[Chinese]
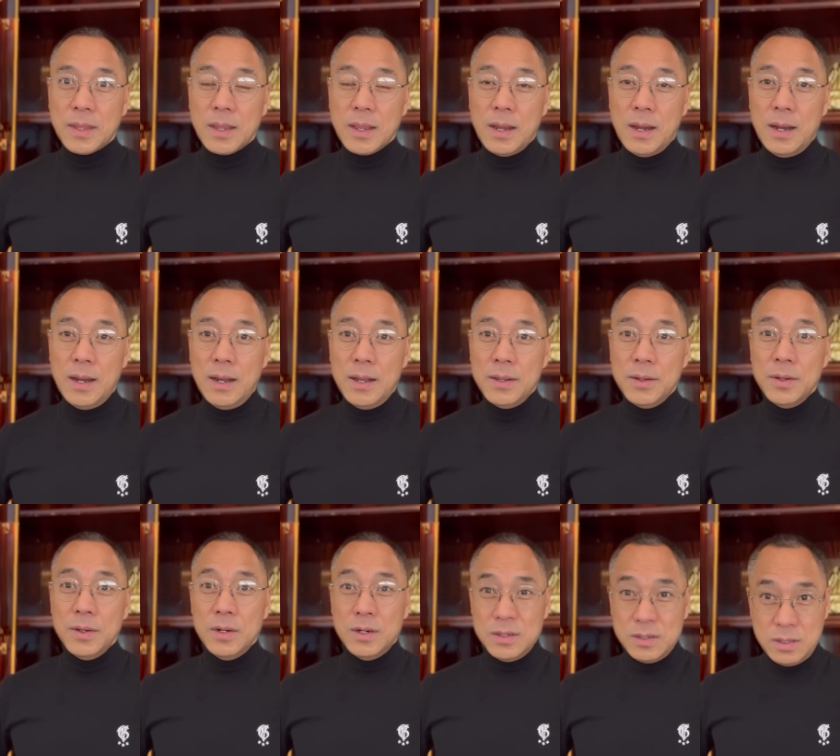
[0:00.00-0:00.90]
啊，
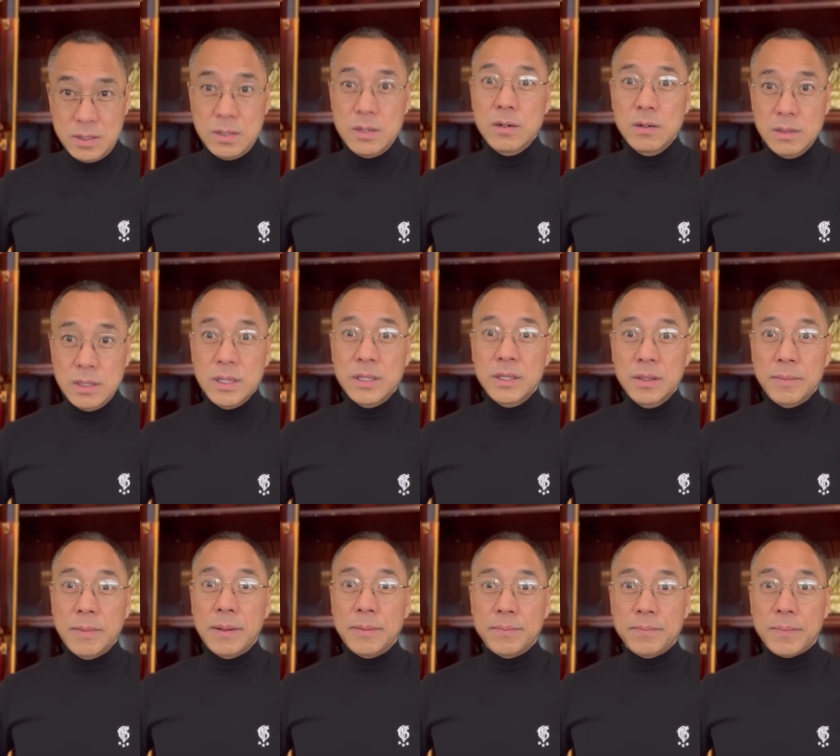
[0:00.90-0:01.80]
值跟你
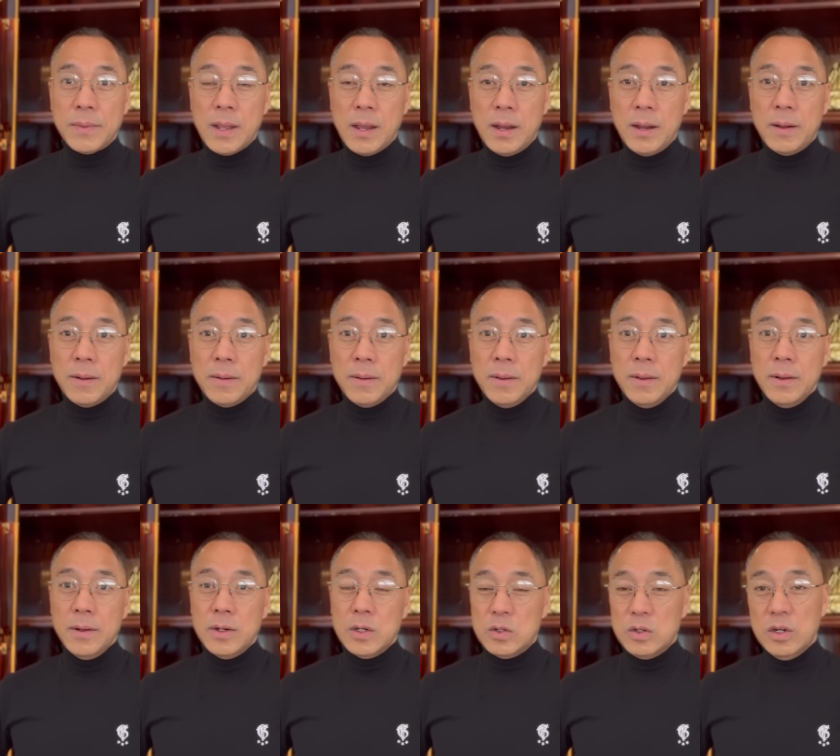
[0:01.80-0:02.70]
们啊，
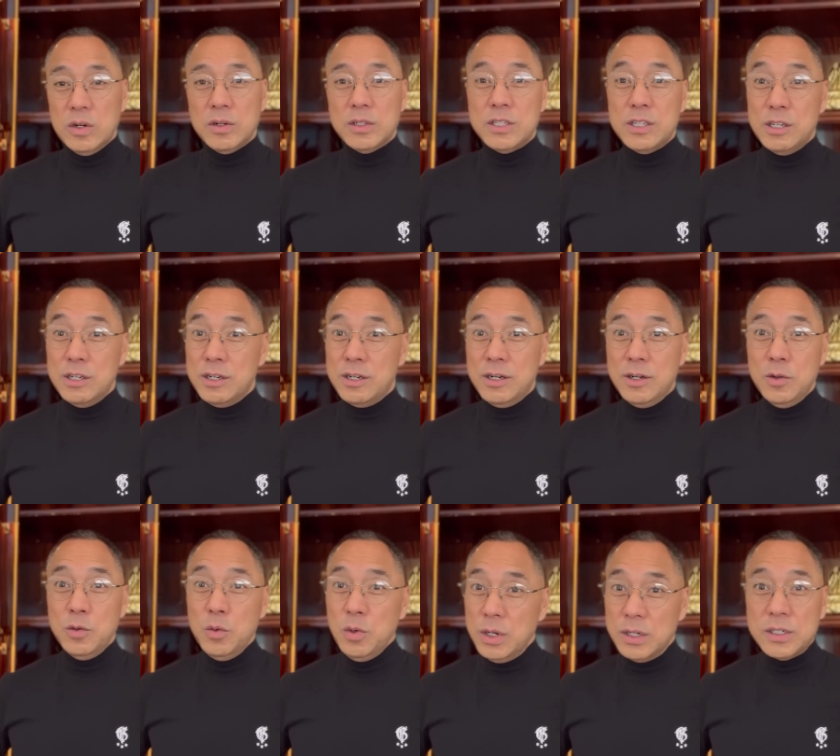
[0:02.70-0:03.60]
所以说七哥
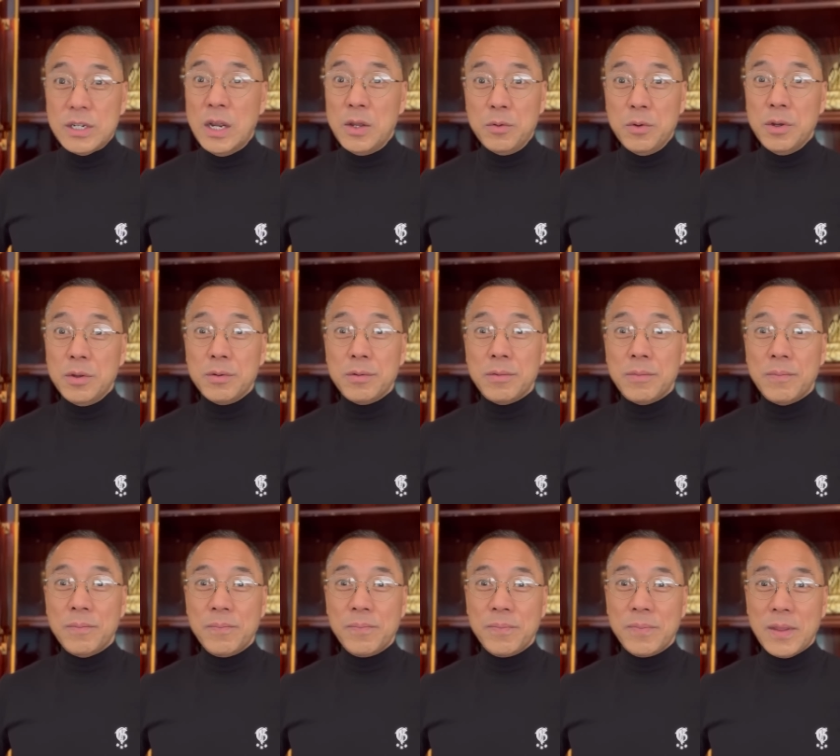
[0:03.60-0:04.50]
越战越勇
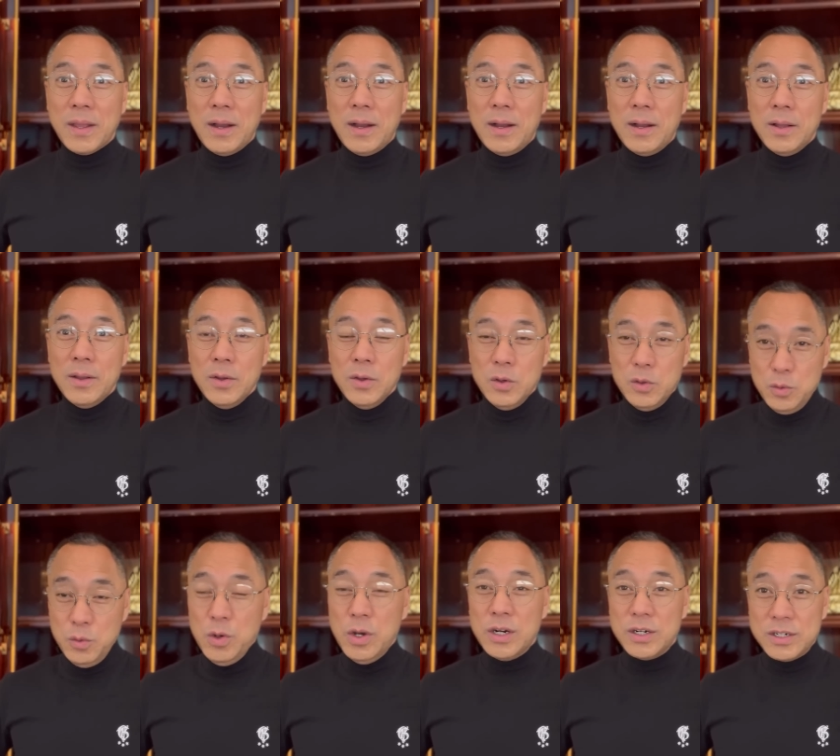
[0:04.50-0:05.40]
啊，
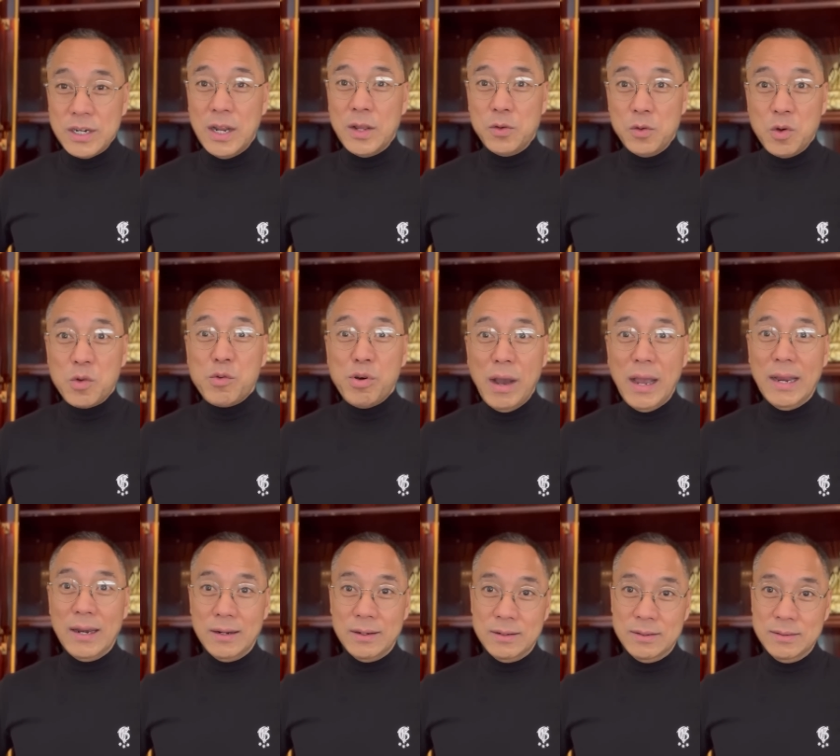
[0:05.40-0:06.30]
越战越
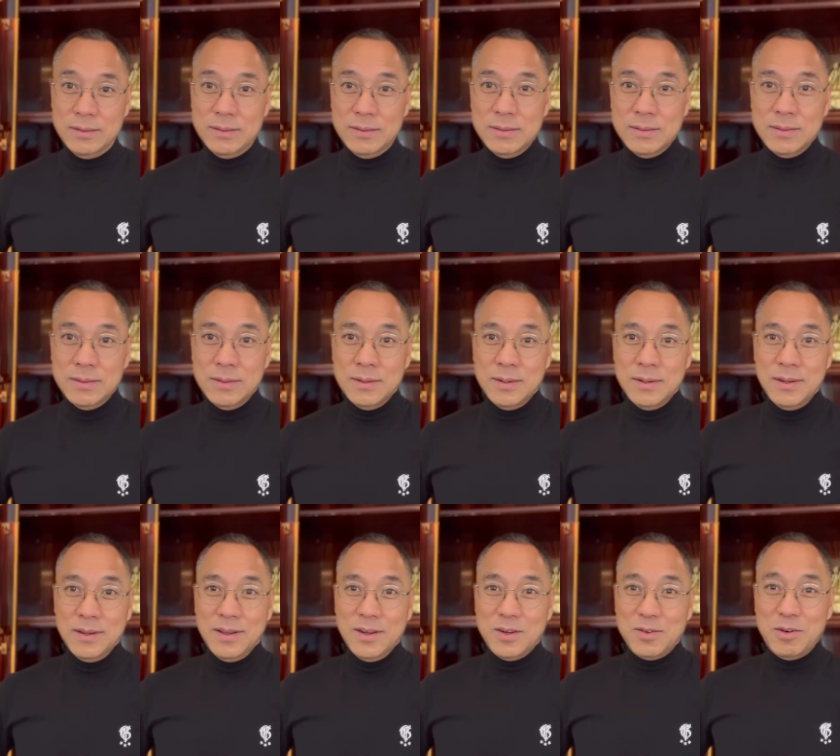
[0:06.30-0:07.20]
快乐，
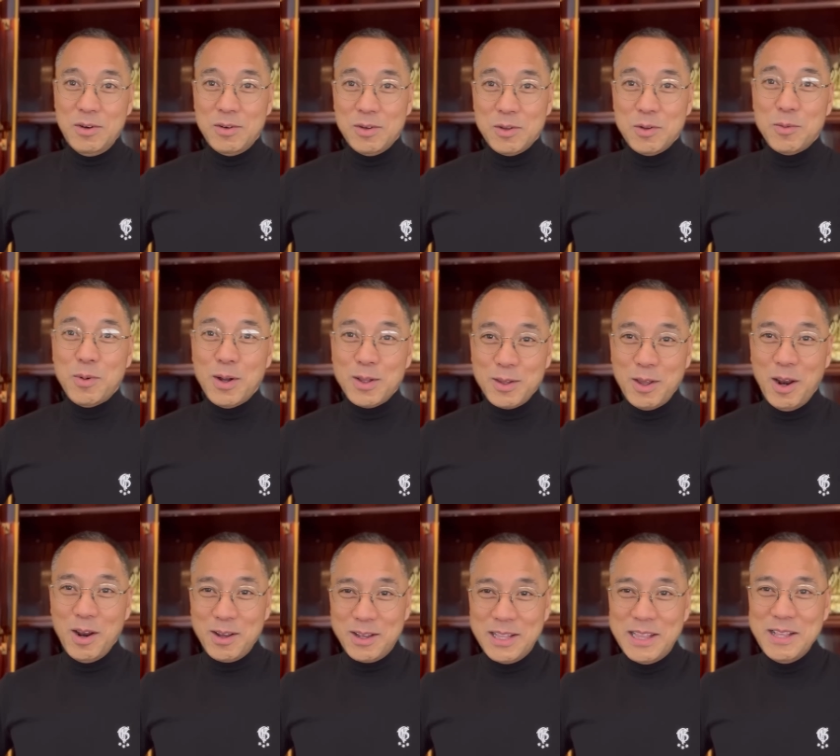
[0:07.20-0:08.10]
所以说都忘掉
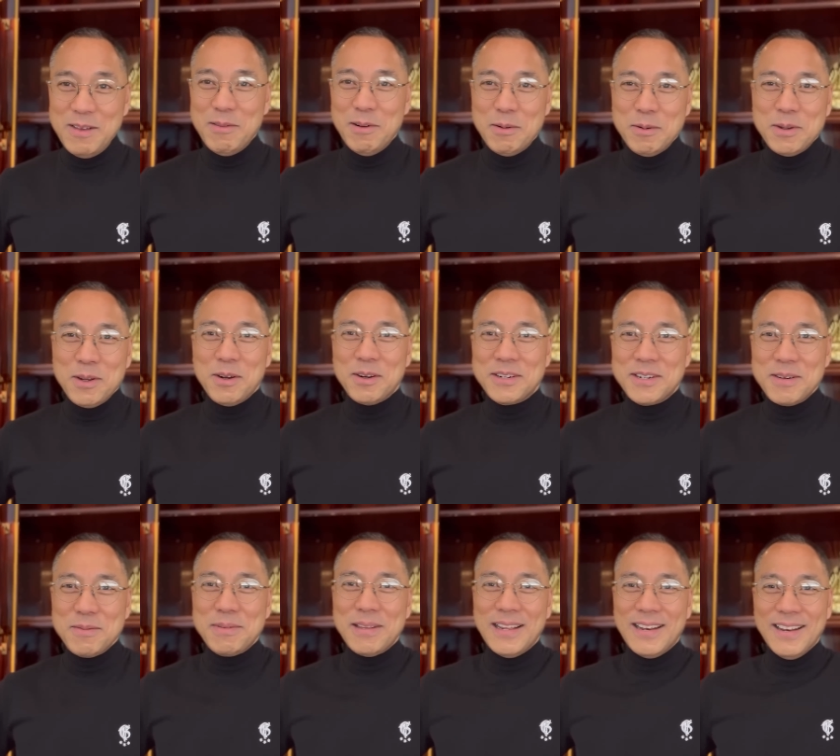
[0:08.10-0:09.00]
了给你们录小视
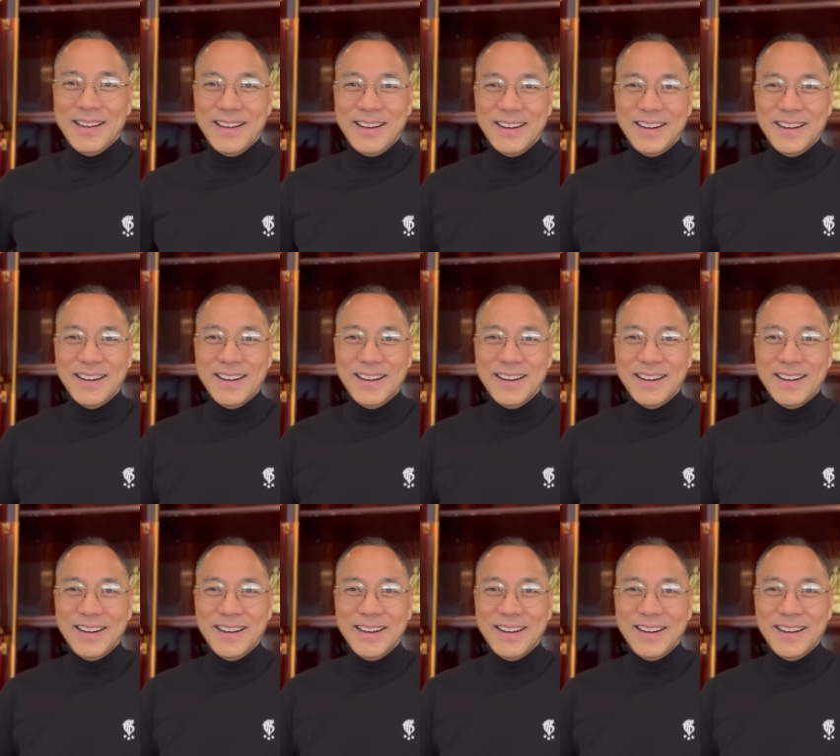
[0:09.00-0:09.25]
频了，